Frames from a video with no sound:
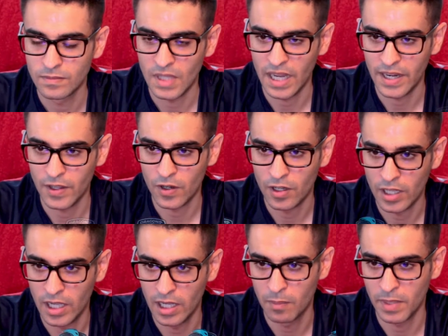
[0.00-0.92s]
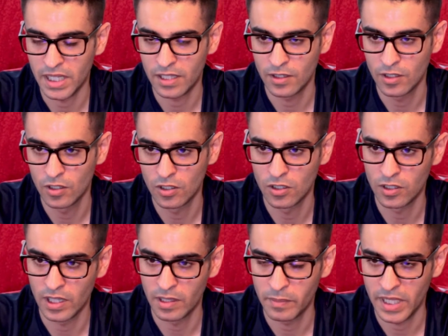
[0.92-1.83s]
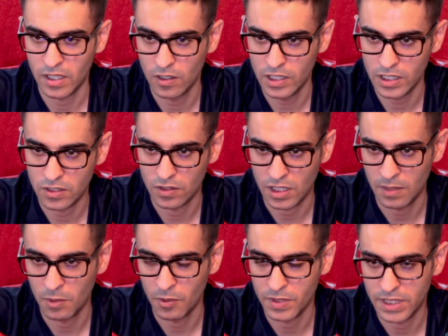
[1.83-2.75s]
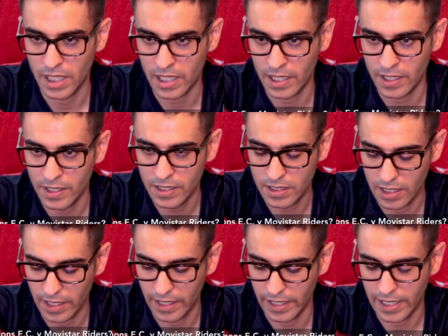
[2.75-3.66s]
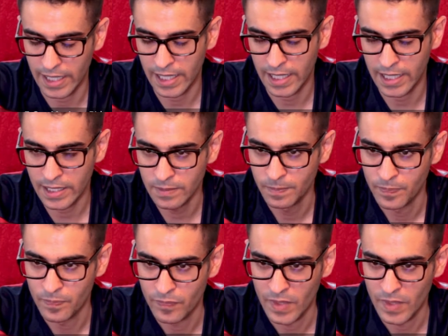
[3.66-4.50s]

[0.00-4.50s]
yo creo que el partido del miércoles contra Movistar Riders en el cara a cara